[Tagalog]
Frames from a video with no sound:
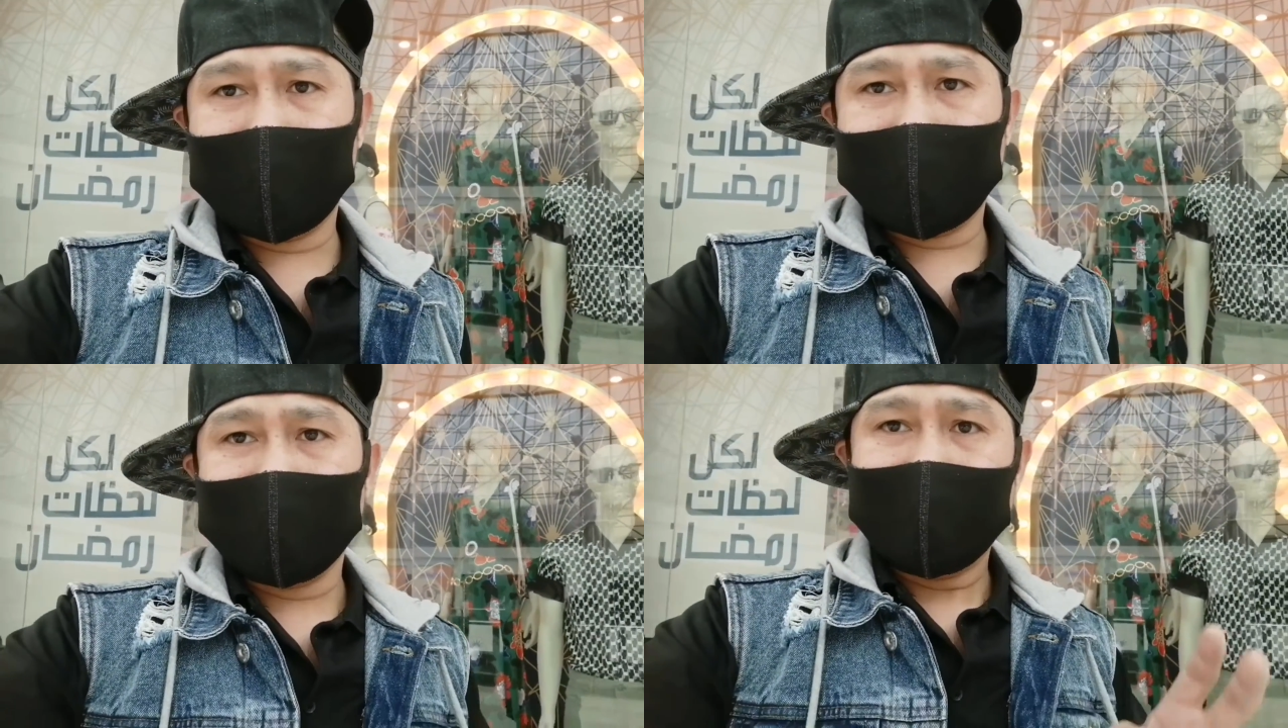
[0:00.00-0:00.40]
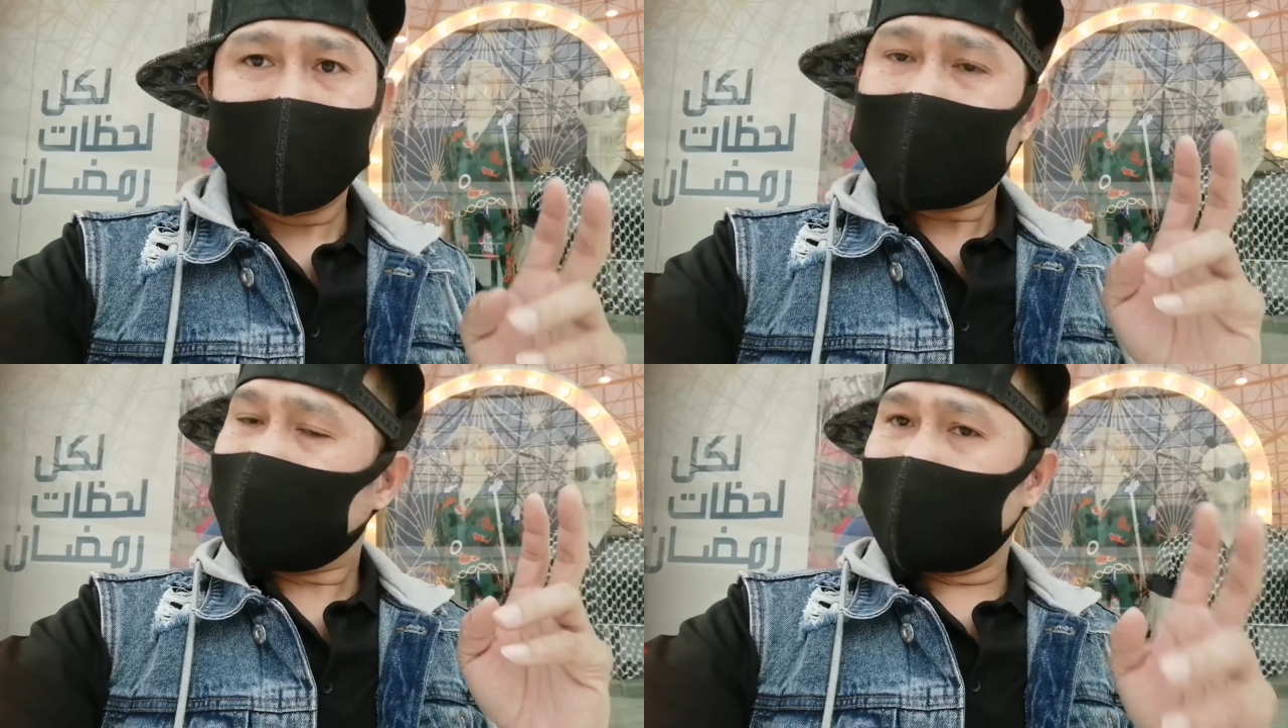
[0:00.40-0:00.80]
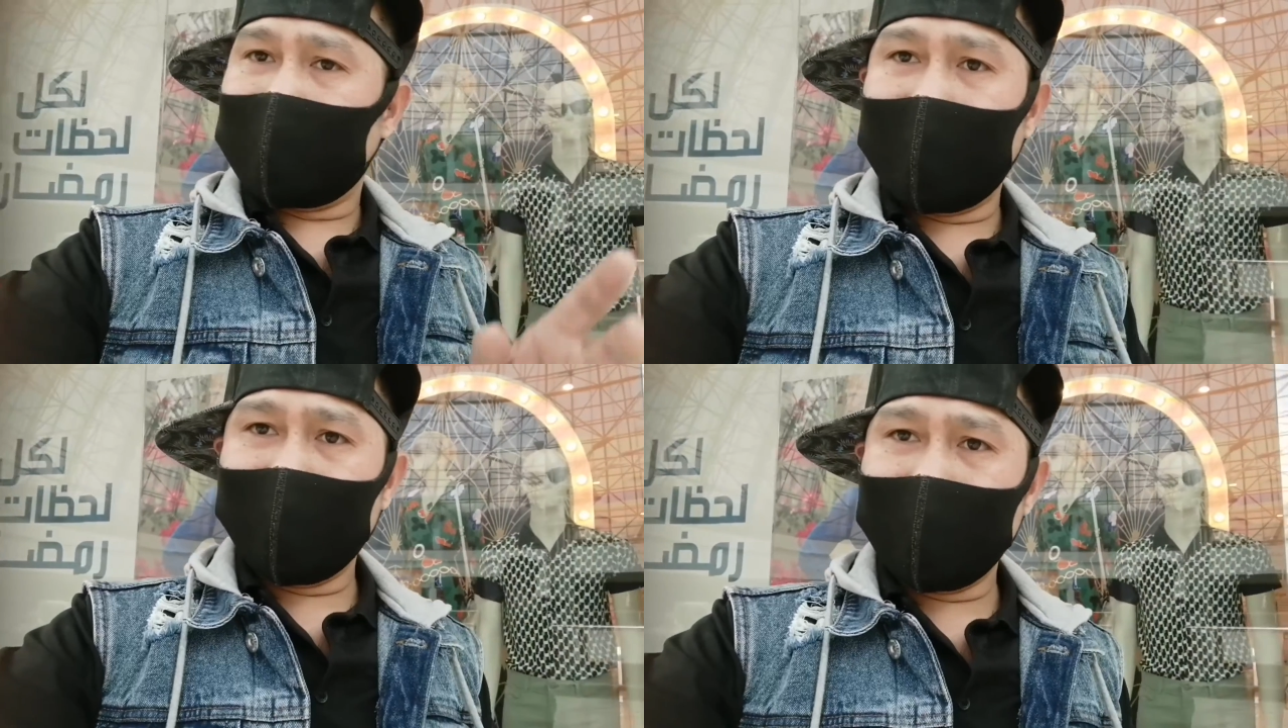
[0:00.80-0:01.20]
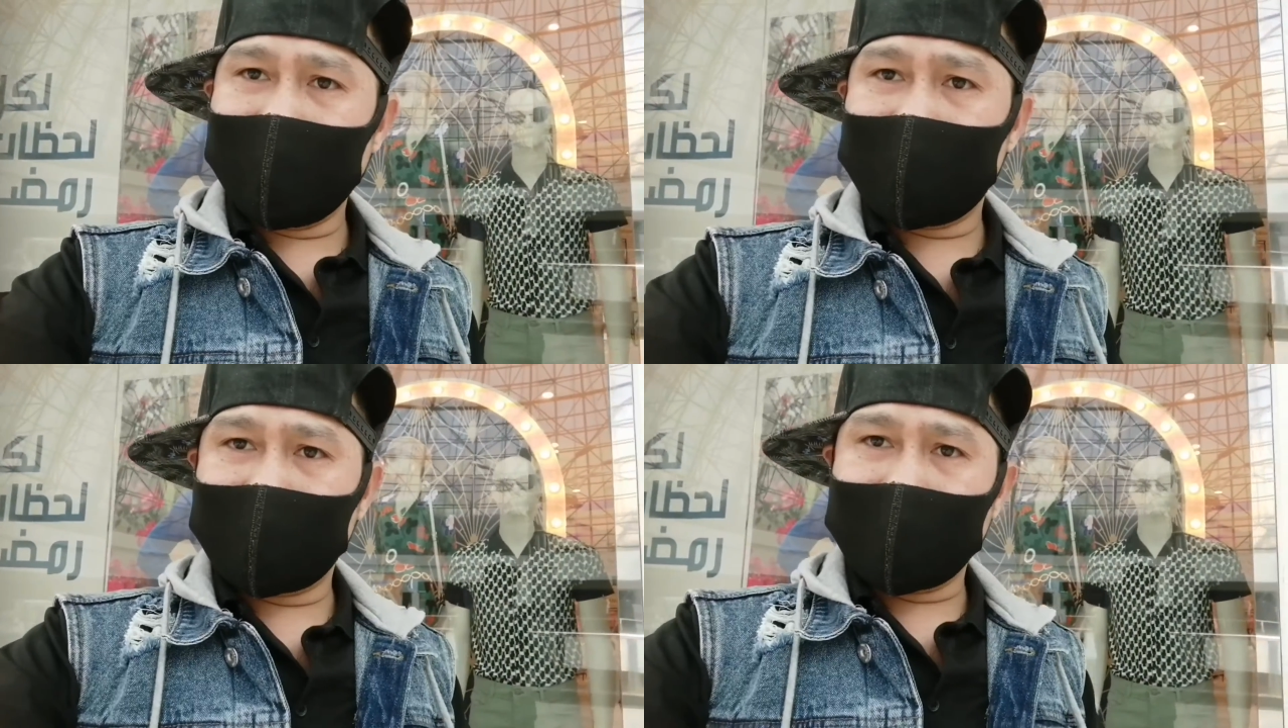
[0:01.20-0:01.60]
ah, pag
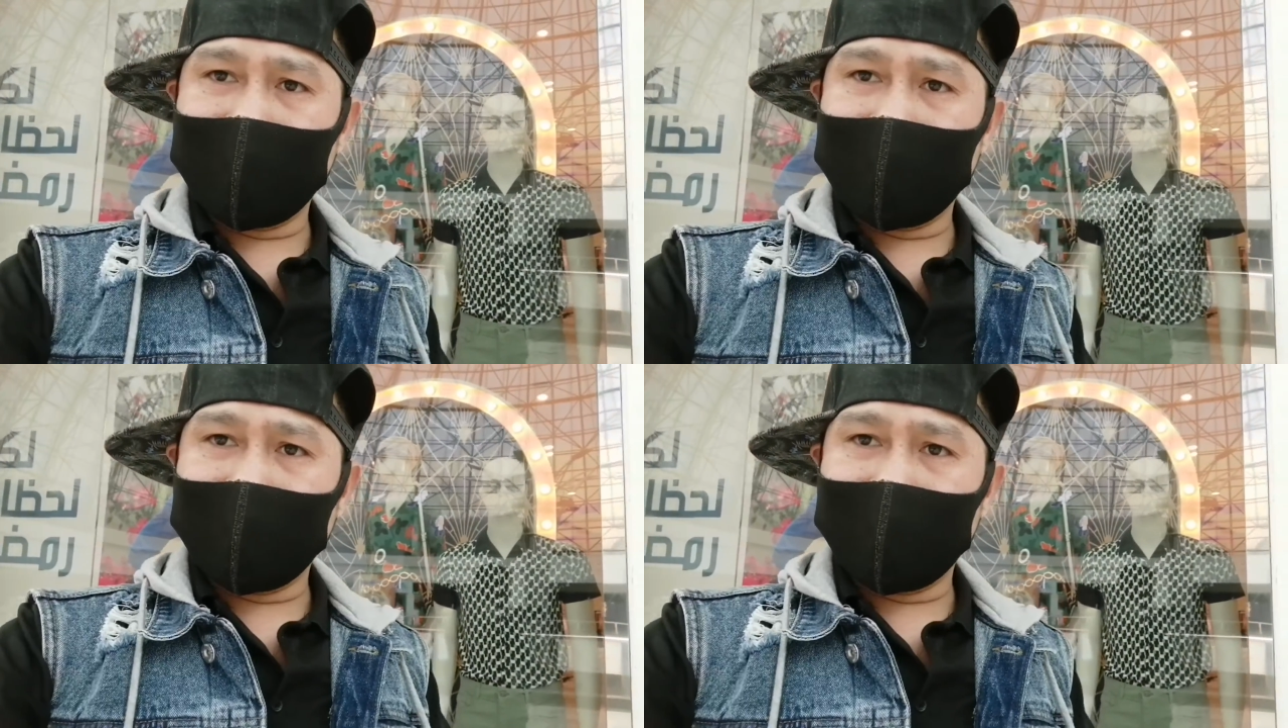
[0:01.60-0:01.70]
manalo naman si